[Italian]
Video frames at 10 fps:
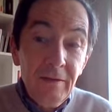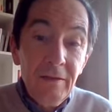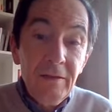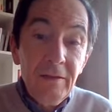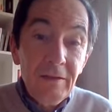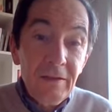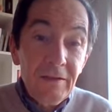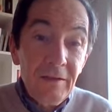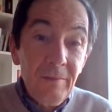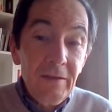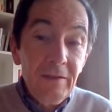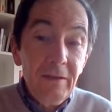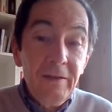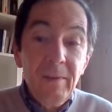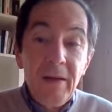
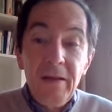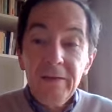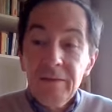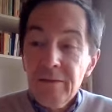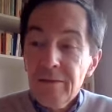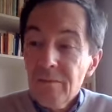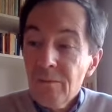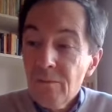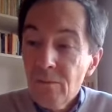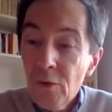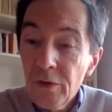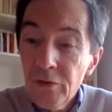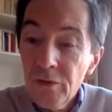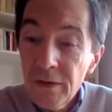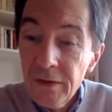intensamente liberante.
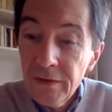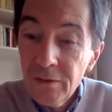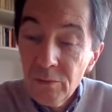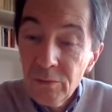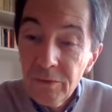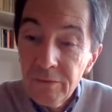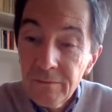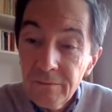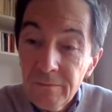Buona giornata a tutti.